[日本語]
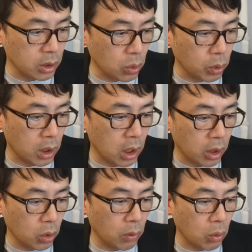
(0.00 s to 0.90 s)
ず、早期
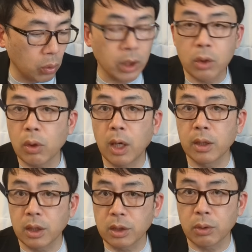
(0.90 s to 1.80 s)
開業は困難と
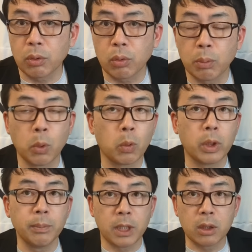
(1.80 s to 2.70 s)
判断したということで、もうこ
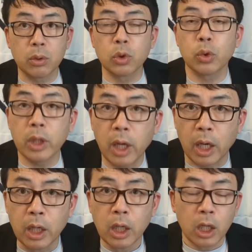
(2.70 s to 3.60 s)
れ今ネット上で
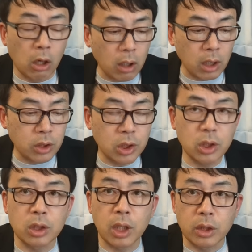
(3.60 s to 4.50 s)
ね、川勝知
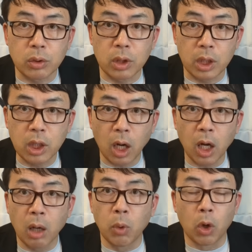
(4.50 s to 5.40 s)
事に対するね、批
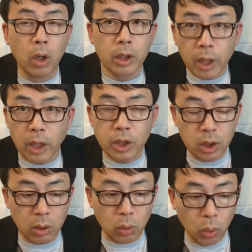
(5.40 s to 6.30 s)
判がもう、ね、非
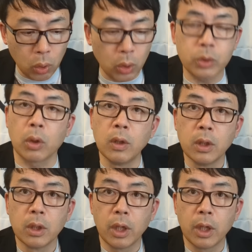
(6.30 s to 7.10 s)
難豪々と、